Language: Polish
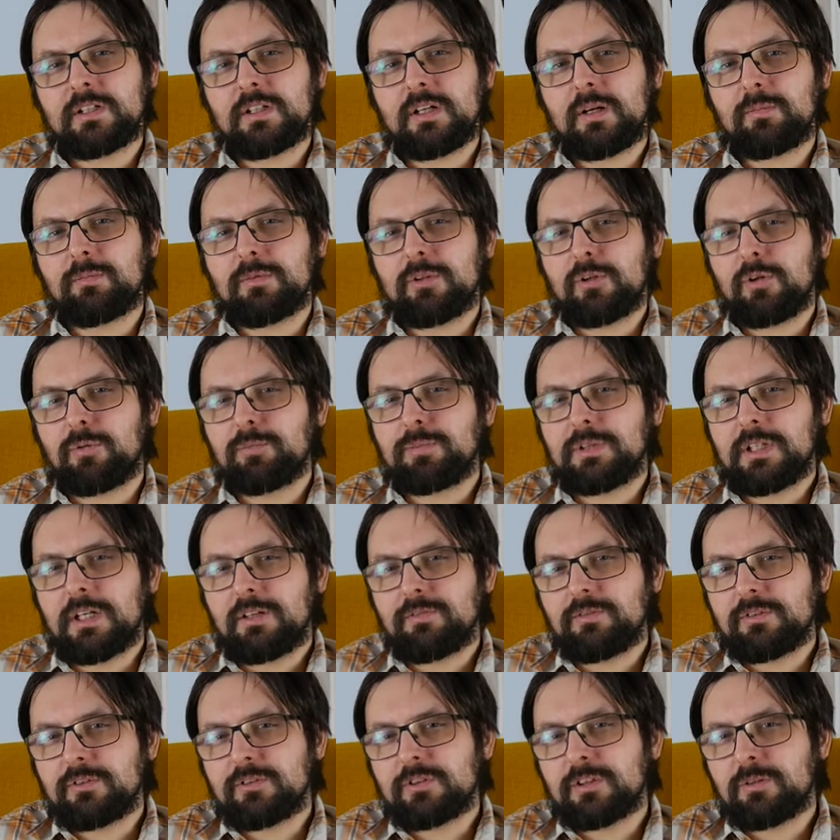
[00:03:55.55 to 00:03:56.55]
aby
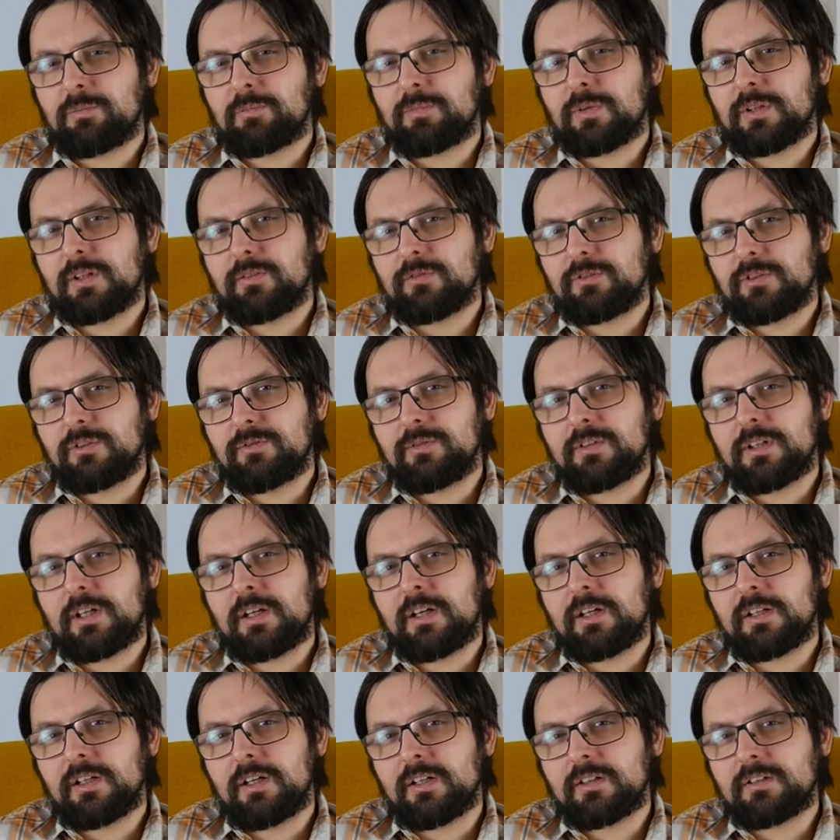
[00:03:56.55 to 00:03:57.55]
objawić nam prawdziwy
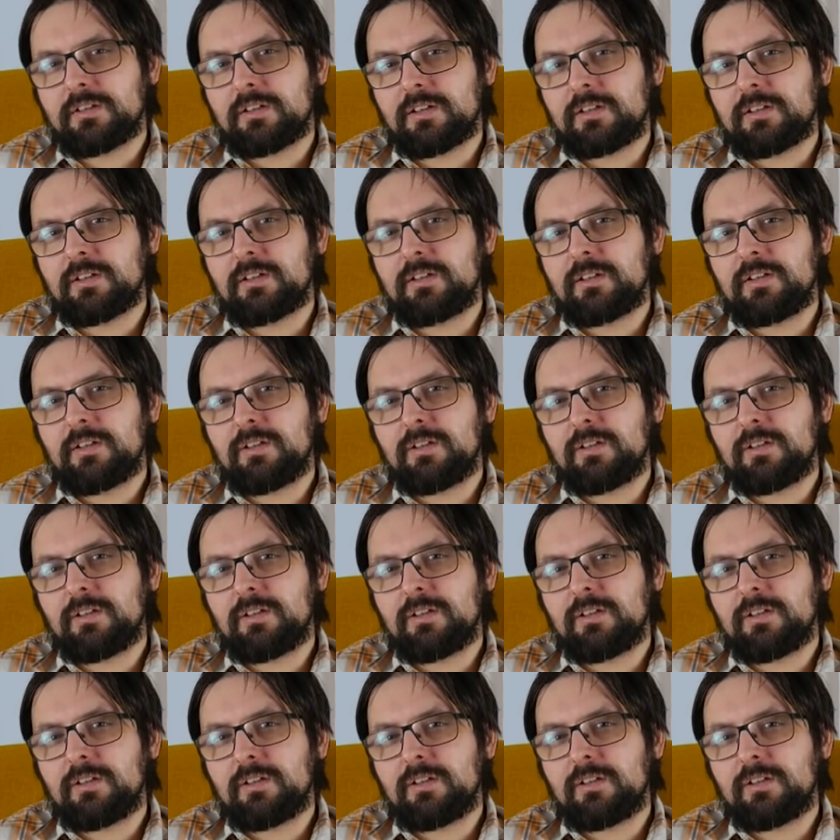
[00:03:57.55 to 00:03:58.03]
charakter